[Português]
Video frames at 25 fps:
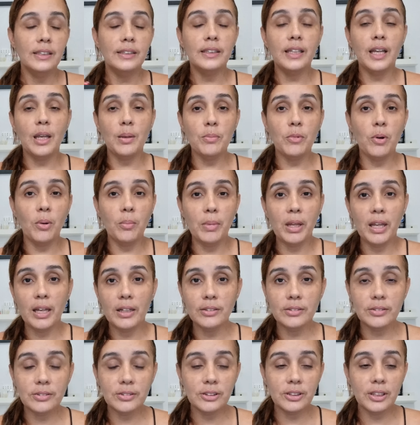tem
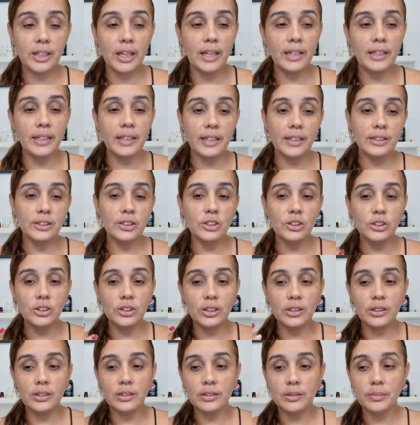momentos, né, em que a
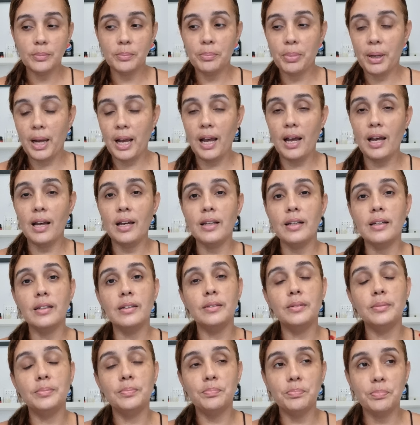gente
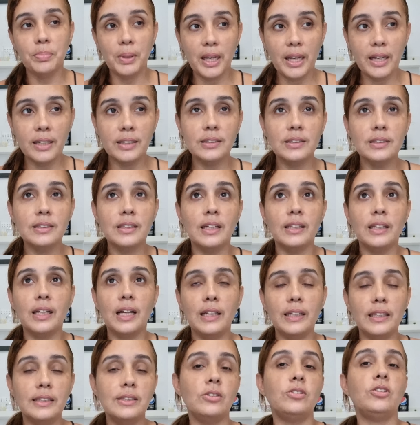para, pensa,
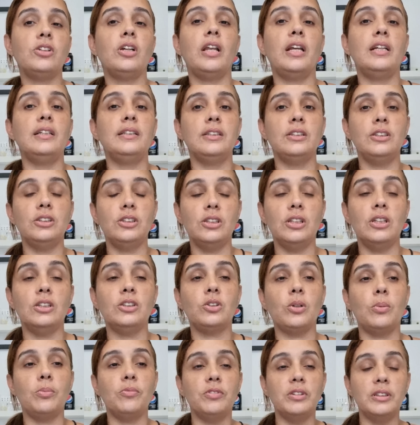analisa. Eu tirei esses
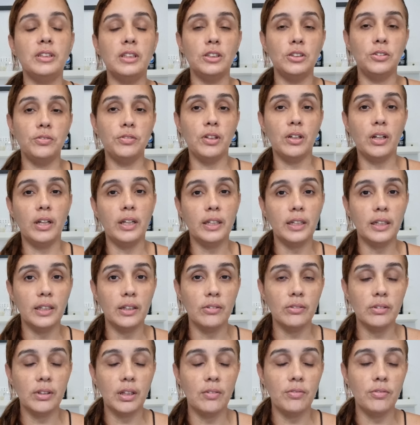dias, como vocês viram aí que
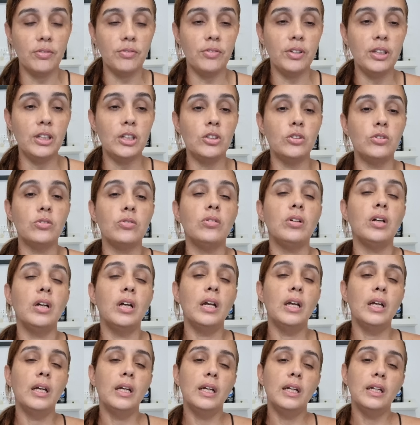não teve vídeo
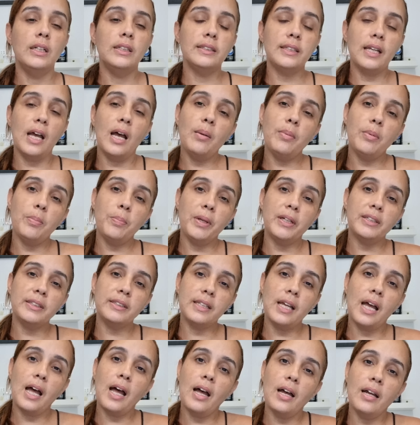sabe,
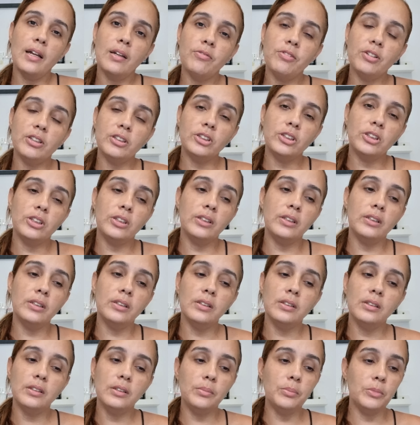pensar,
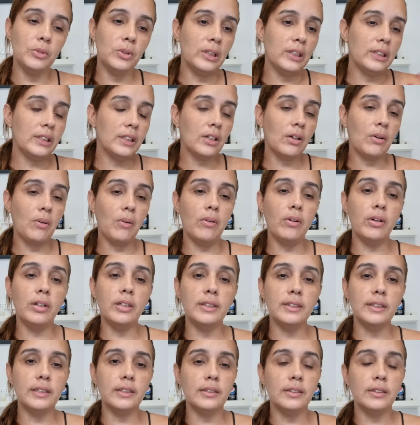refletir em muita
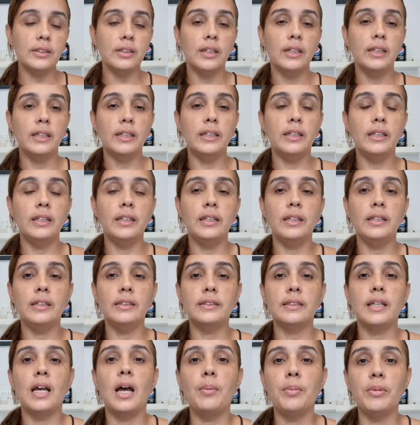coisa
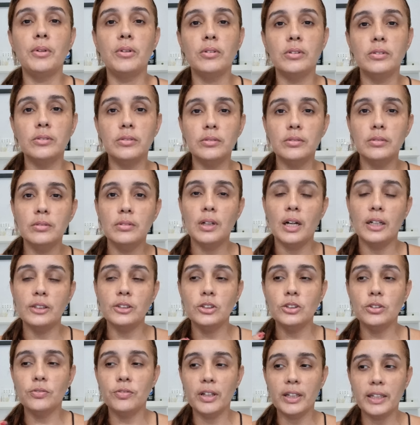e sabe quando
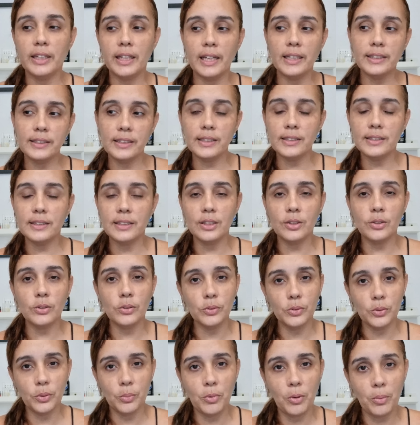a gente vê que esse
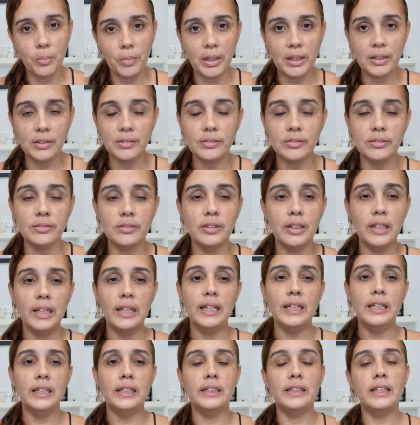ciclo no momento
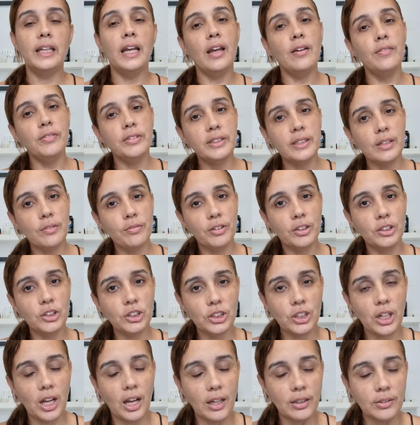deve ser
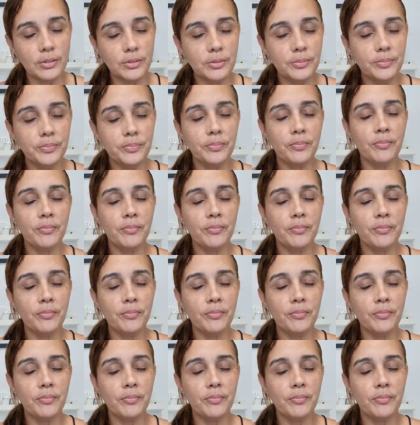fechado.